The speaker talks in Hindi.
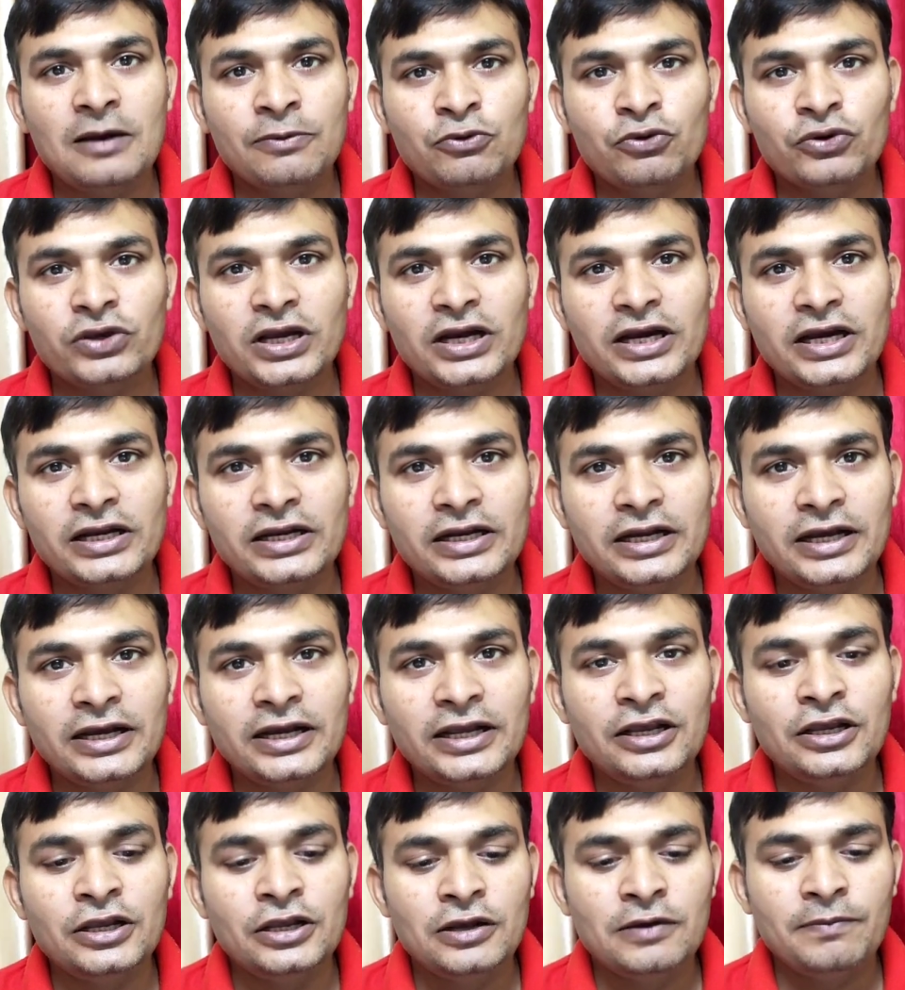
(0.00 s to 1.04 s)
आपको क्या
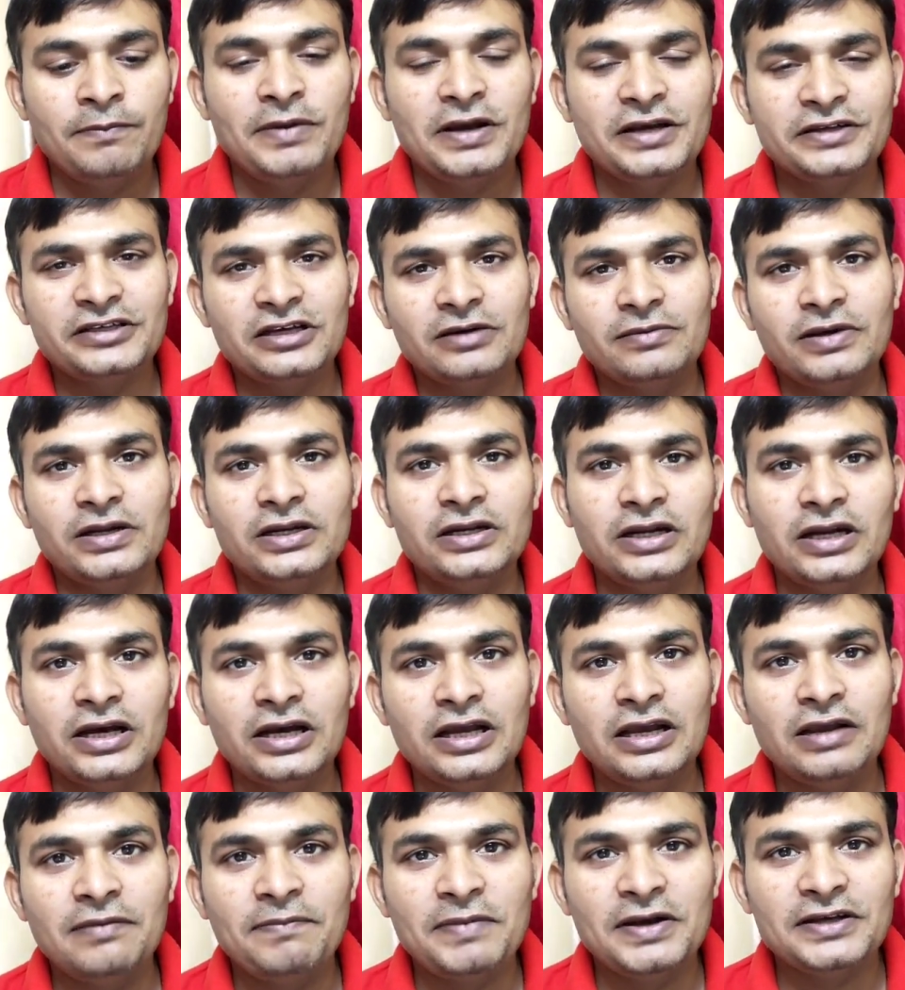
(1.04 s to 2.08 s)
करना है पैसा
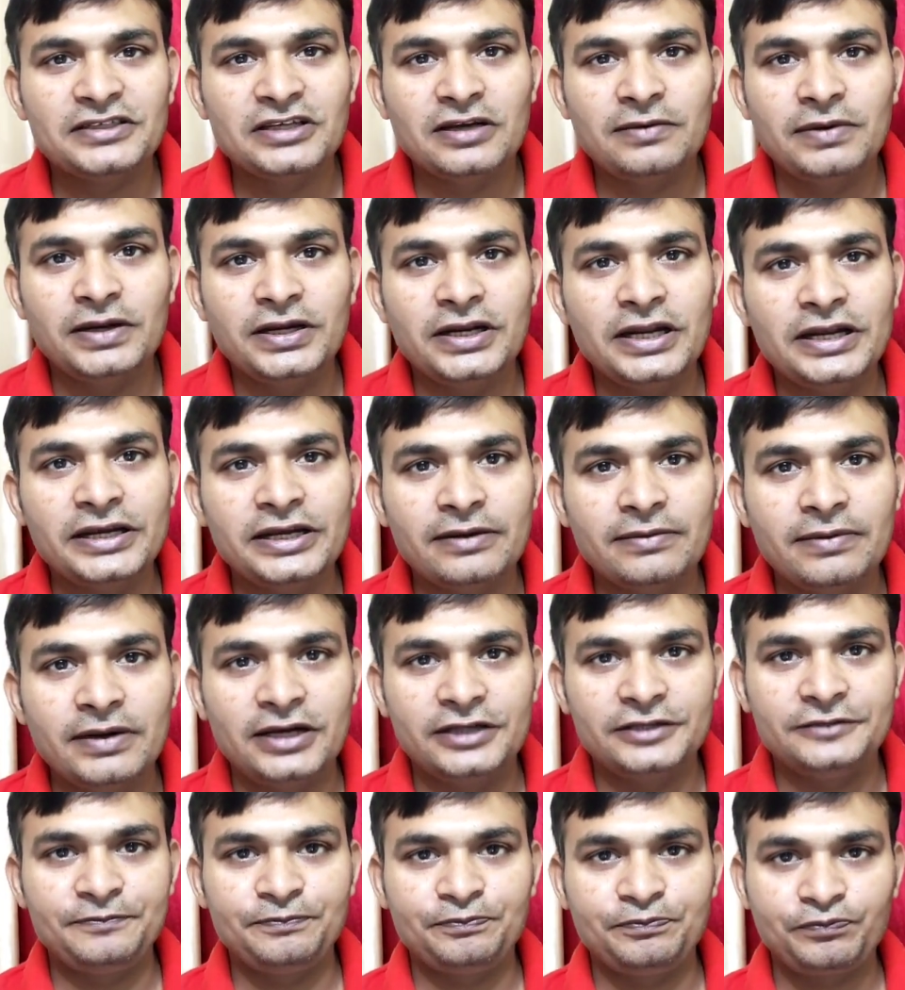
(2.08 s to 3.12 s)
भरना है पैसा भरने के
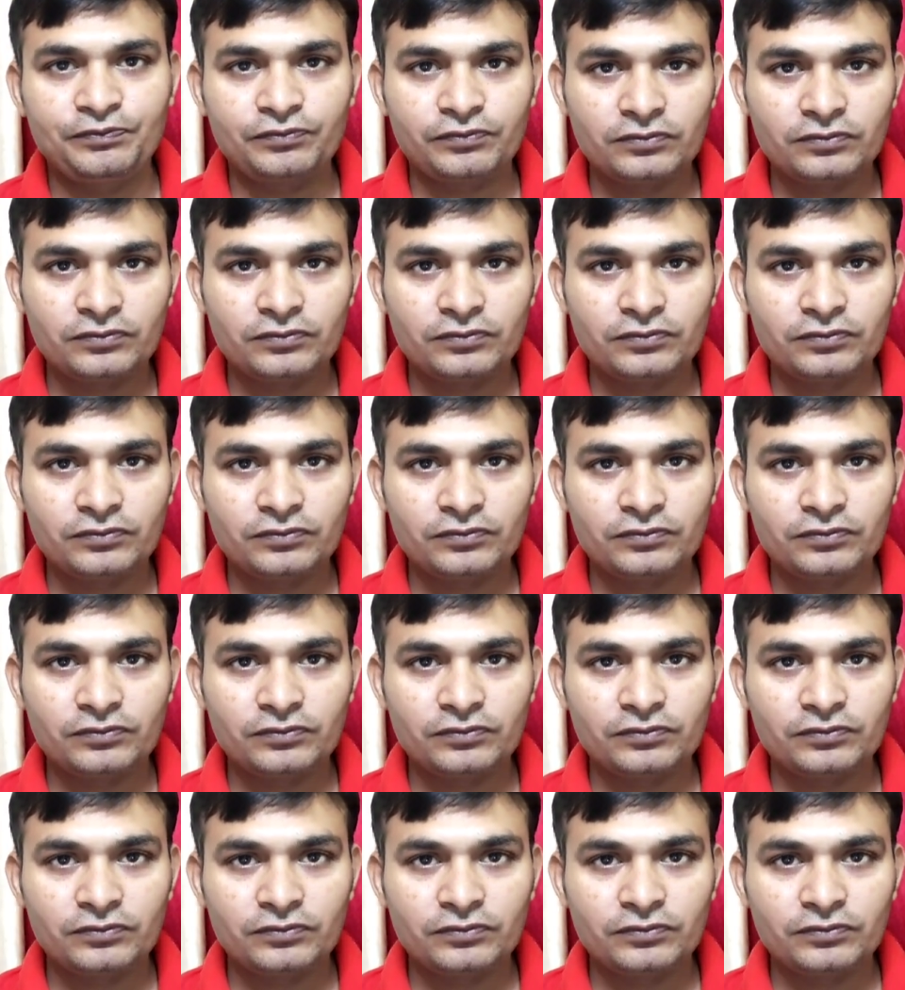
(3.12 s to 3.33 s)
बाद